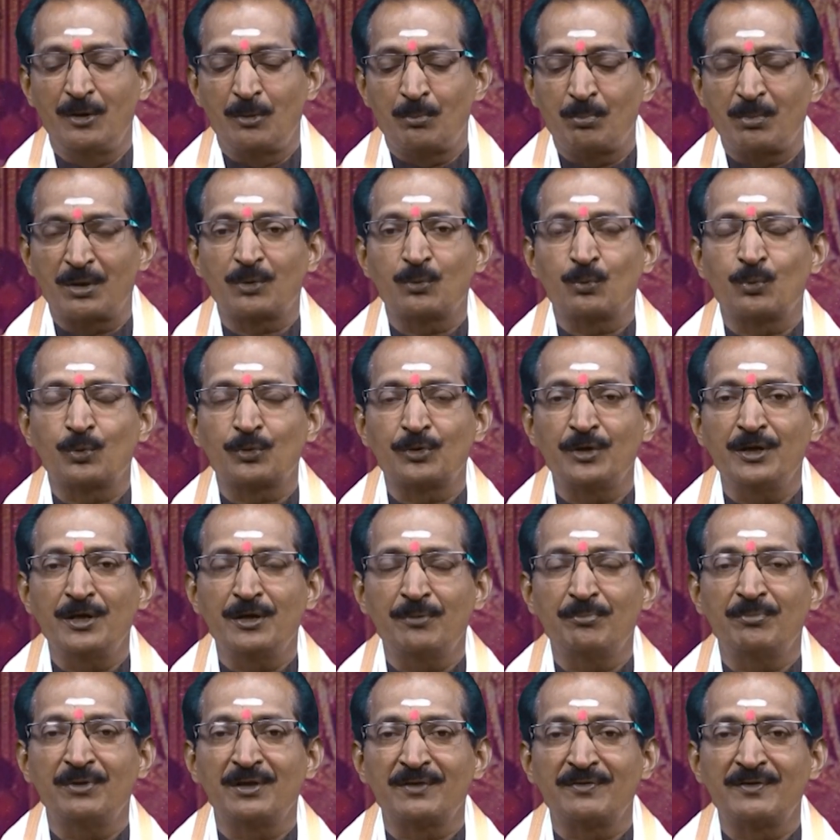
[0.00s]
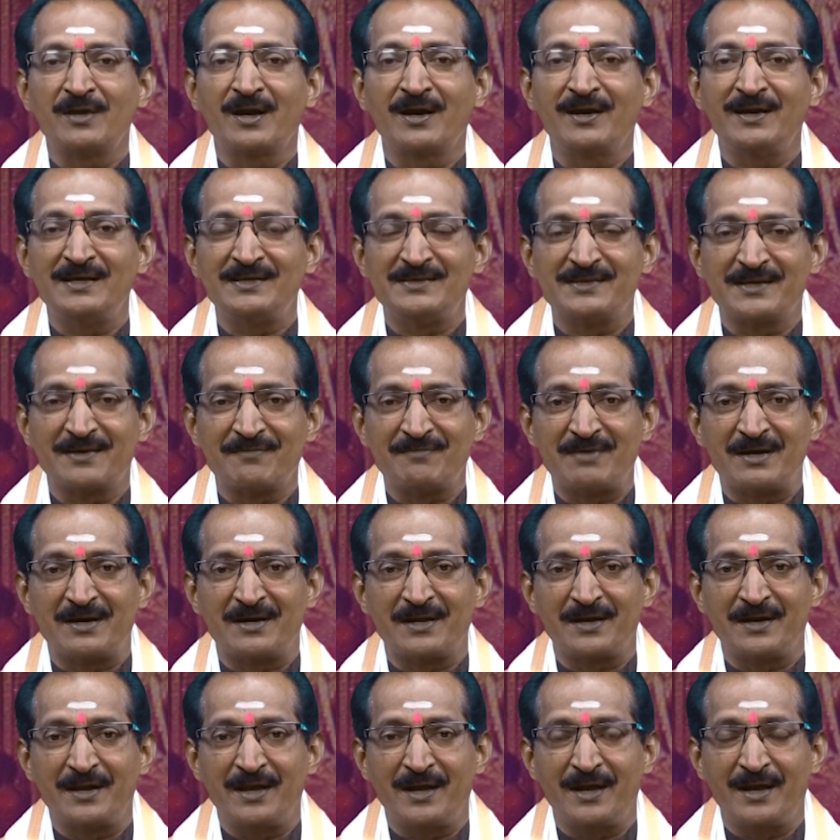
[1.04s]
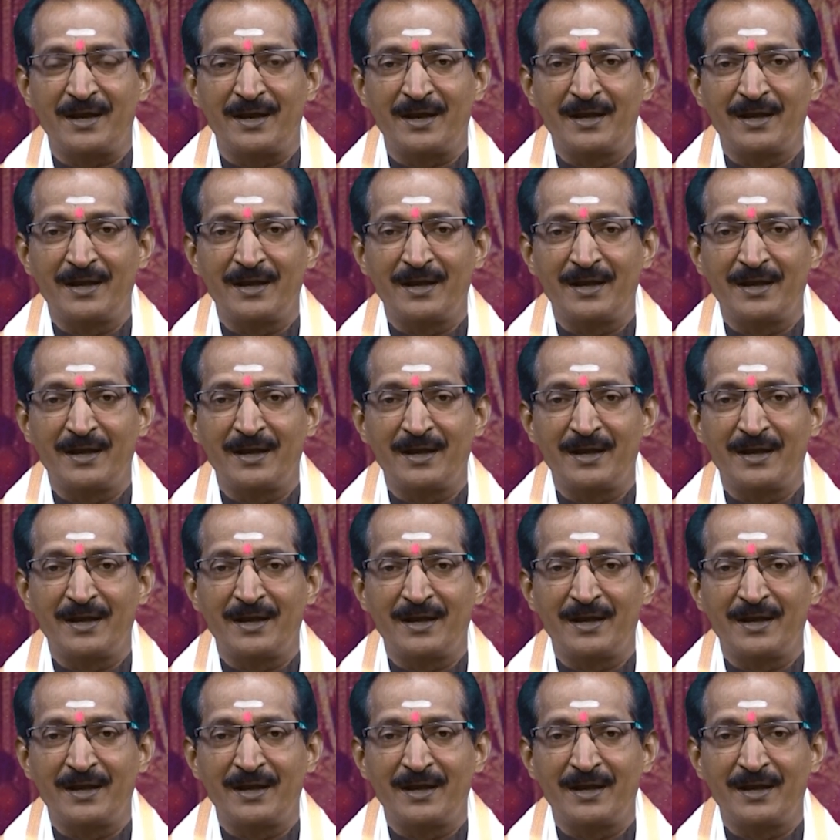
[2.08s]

మనం ఉదయం నిద్ర లేచిన వెంటనే